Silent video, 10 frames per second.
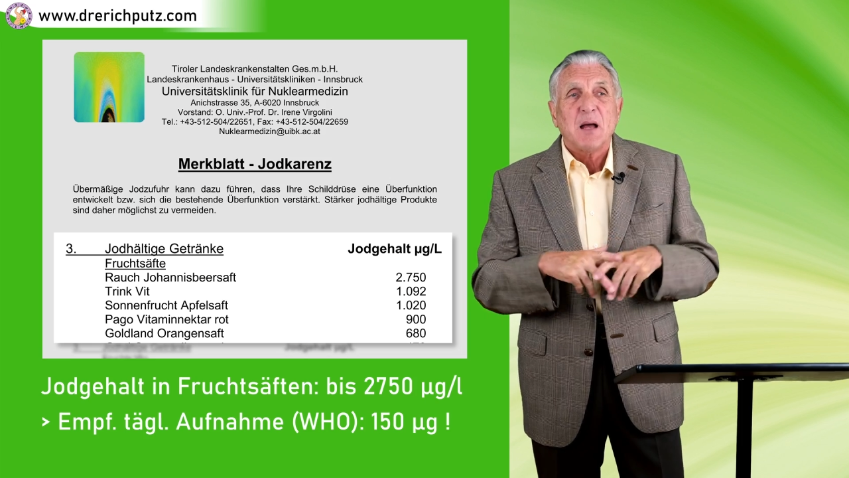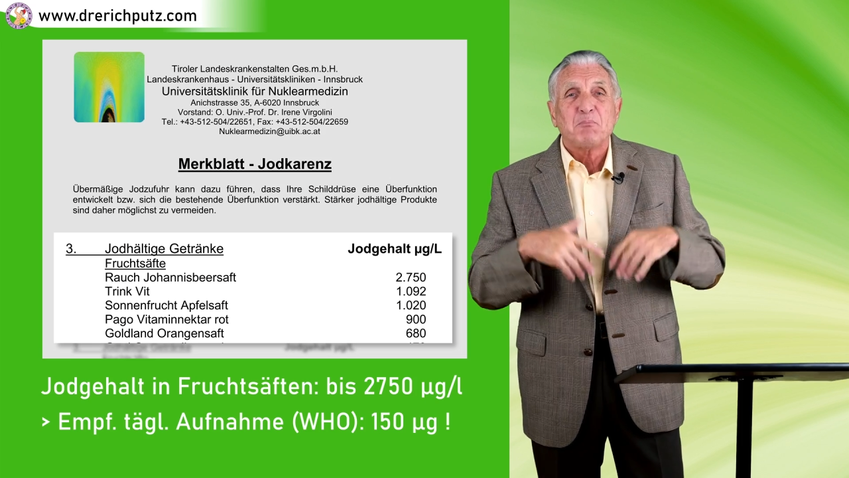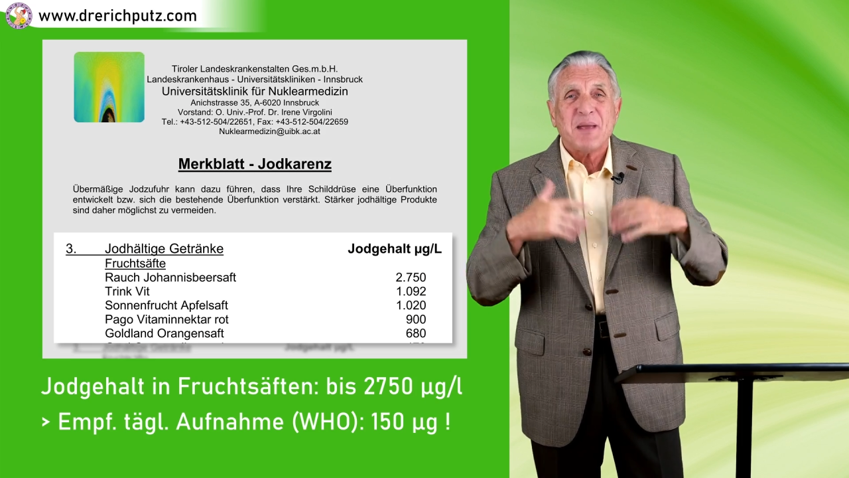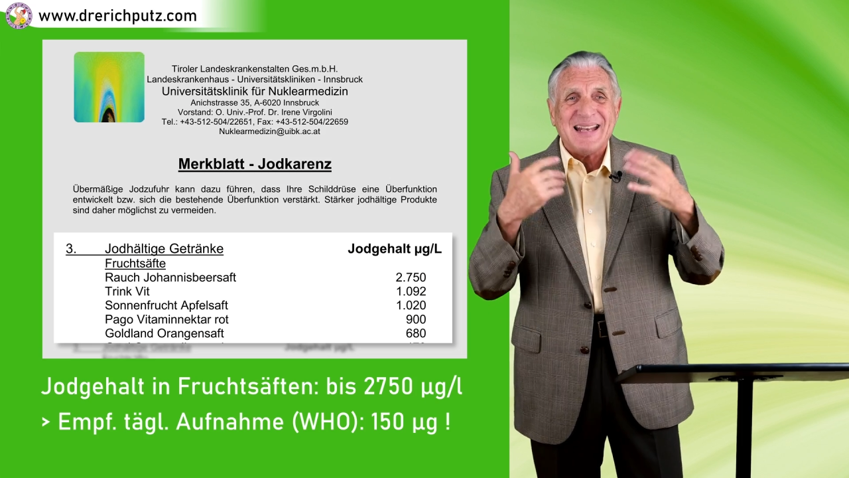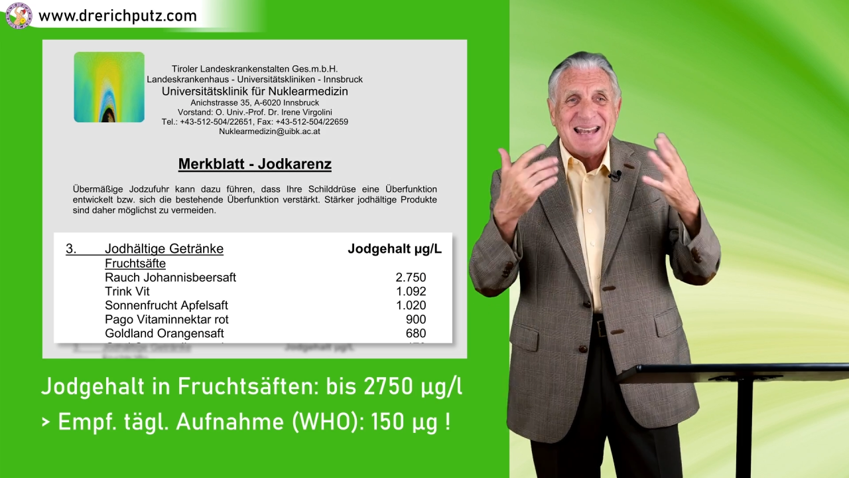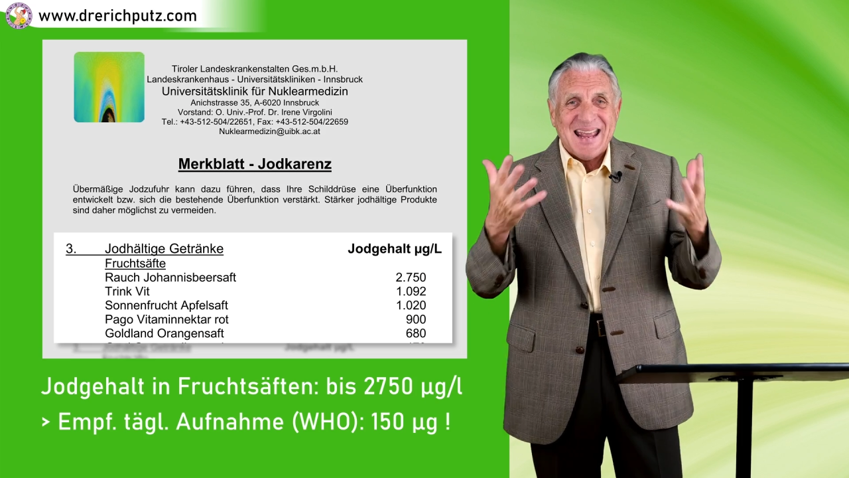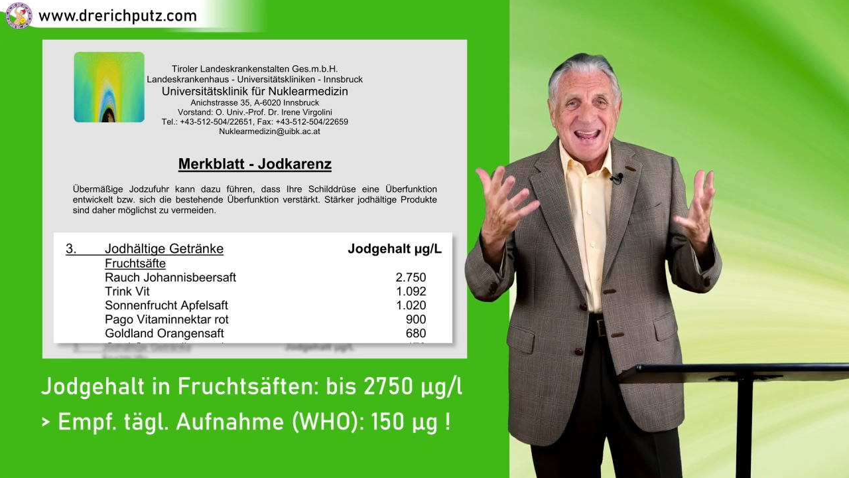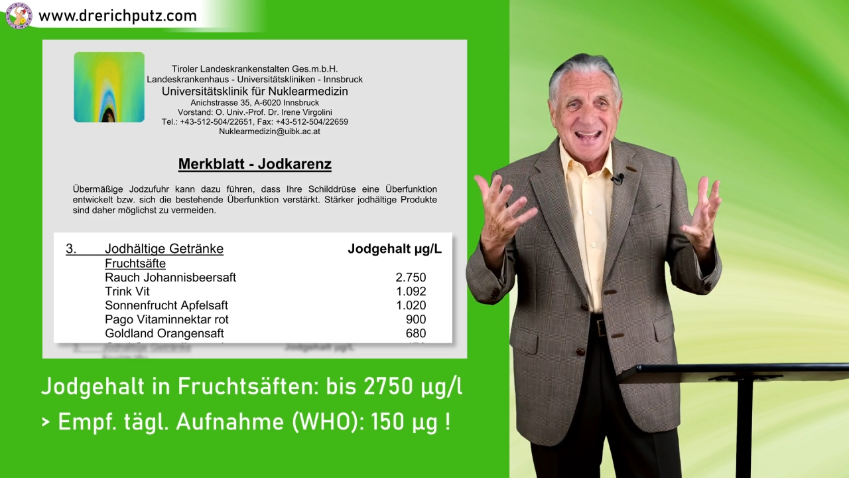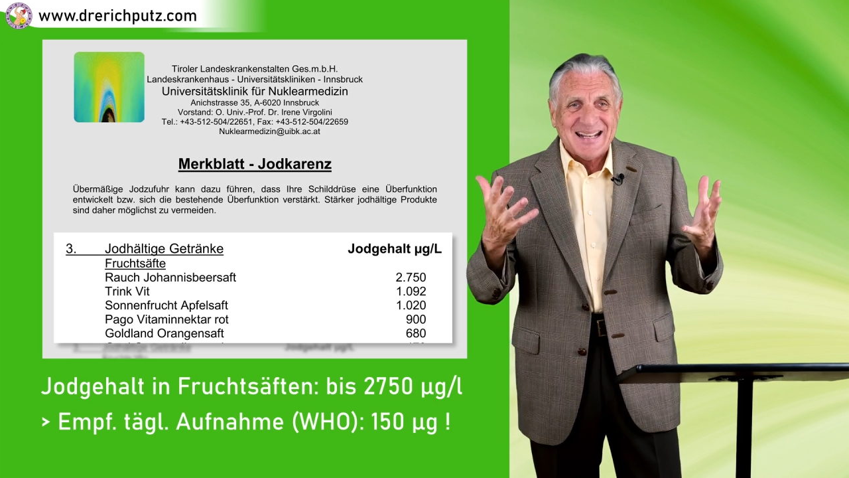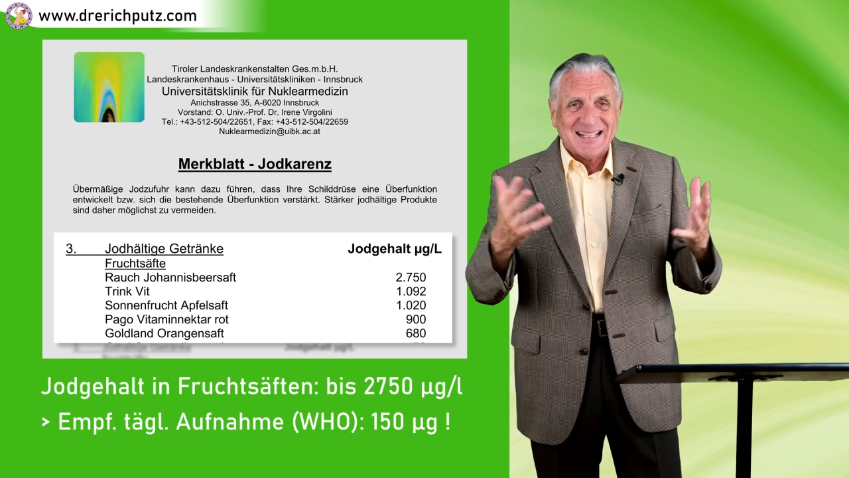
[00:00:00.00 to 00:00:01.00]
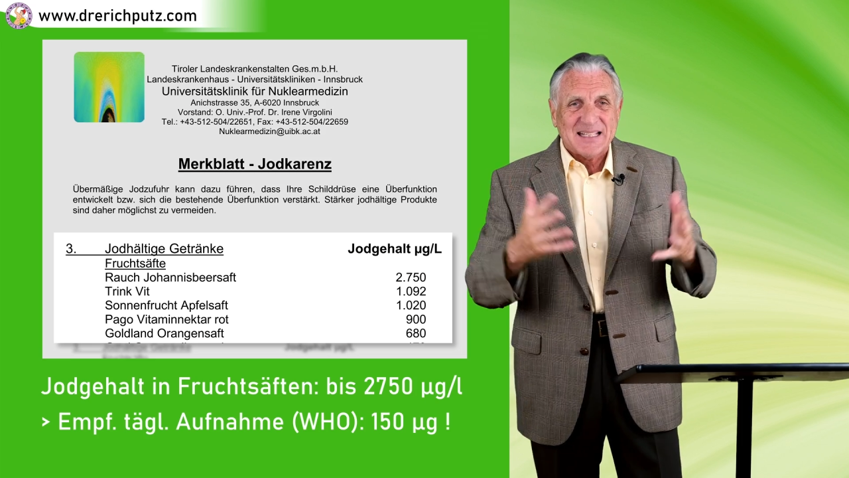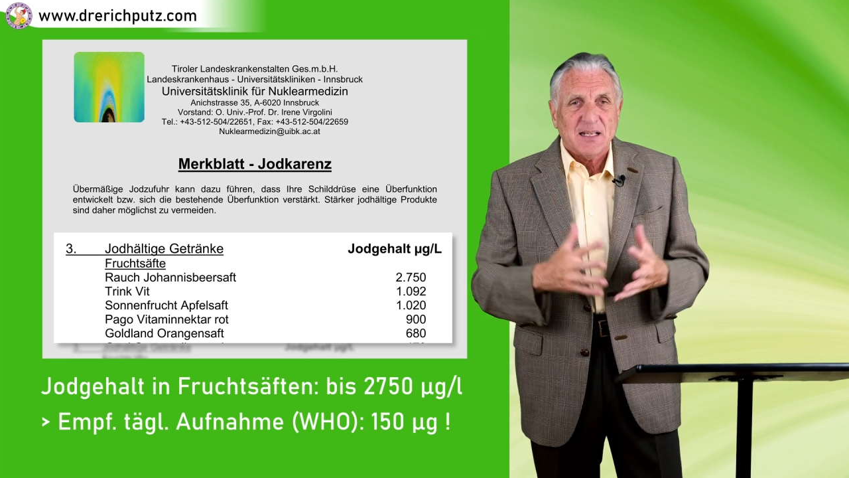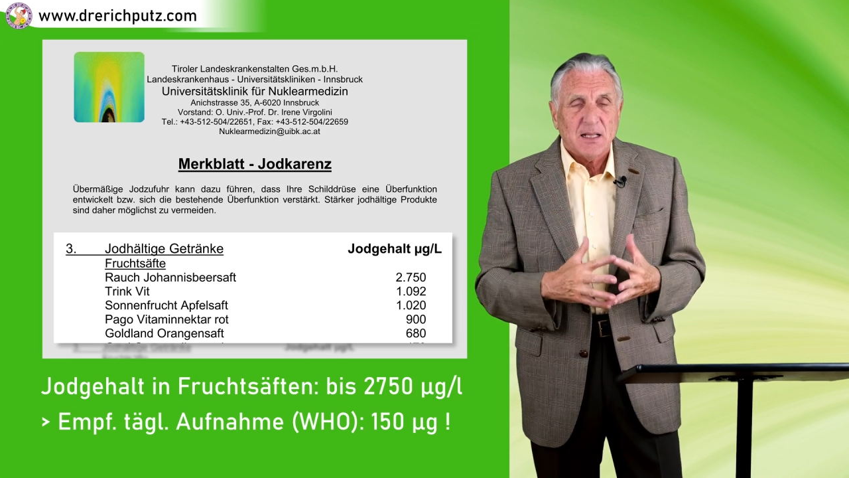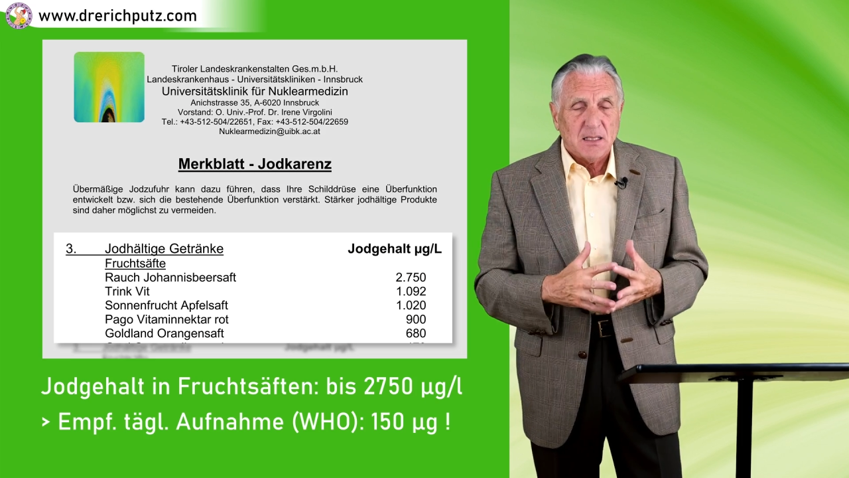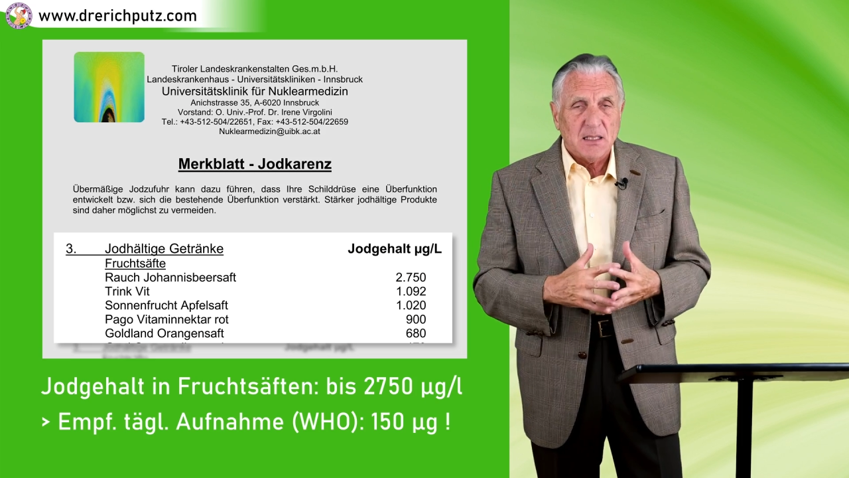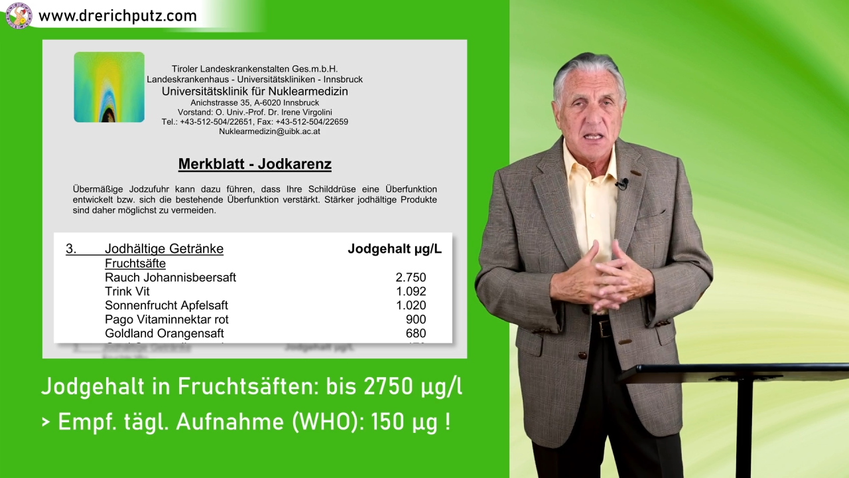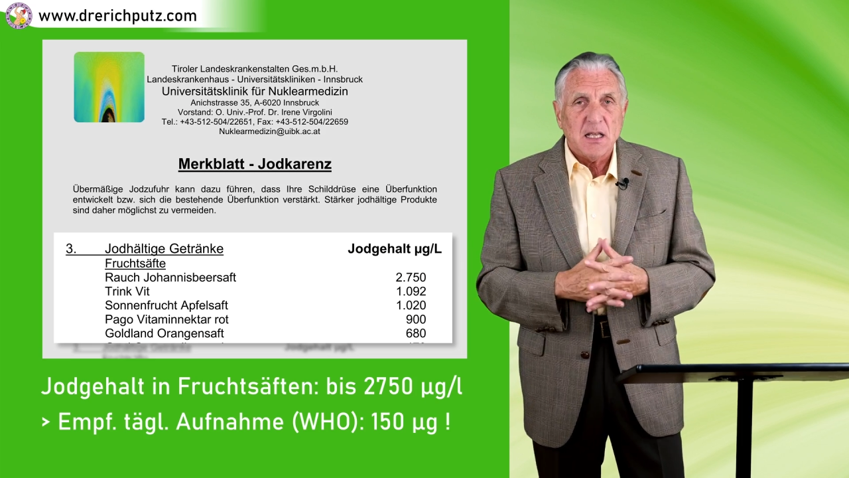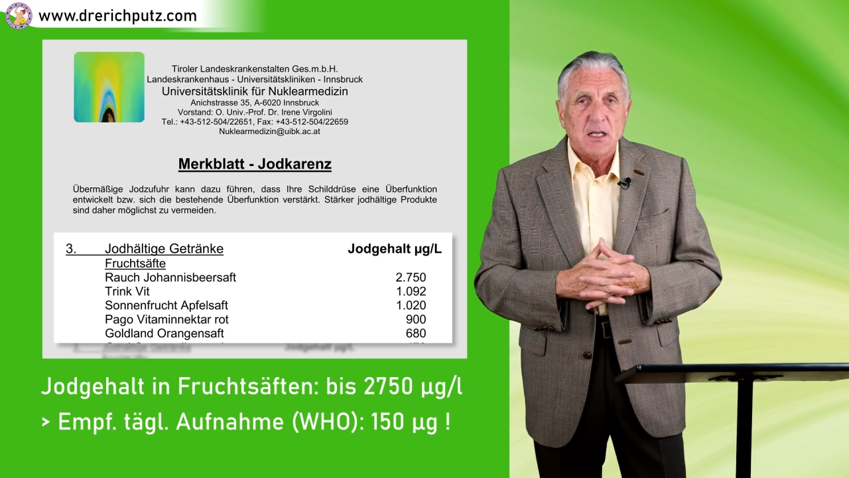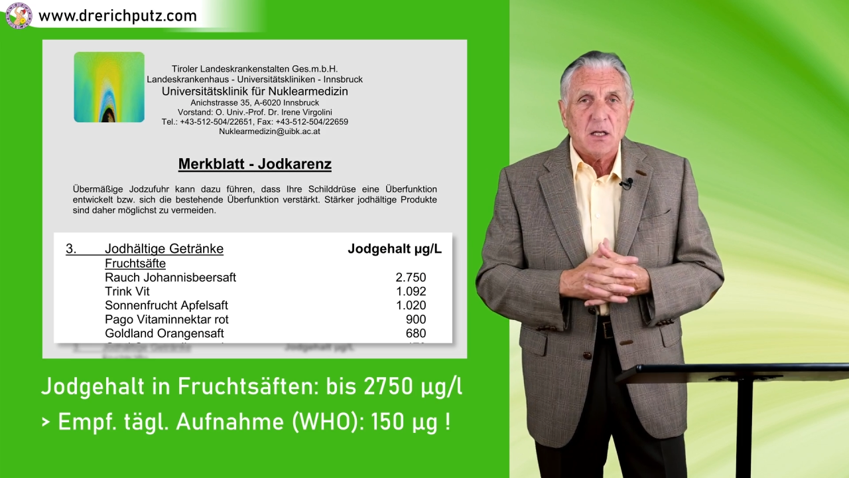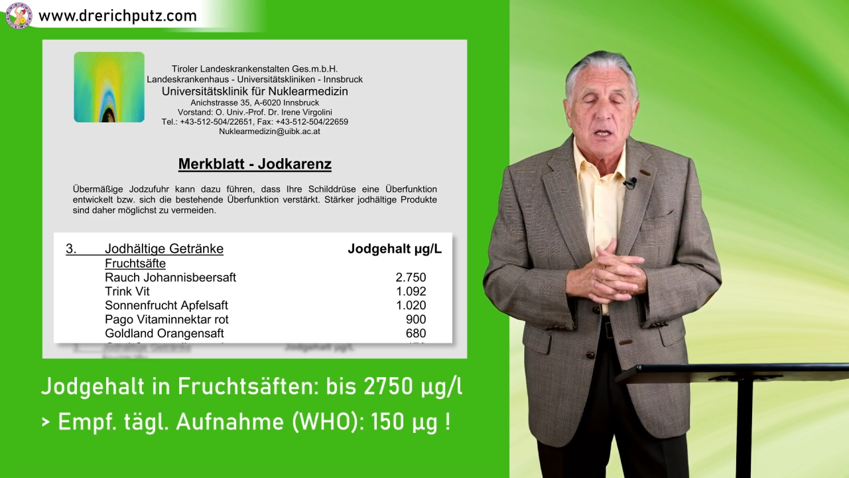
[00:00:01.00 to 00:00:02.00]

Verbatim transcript: belegt die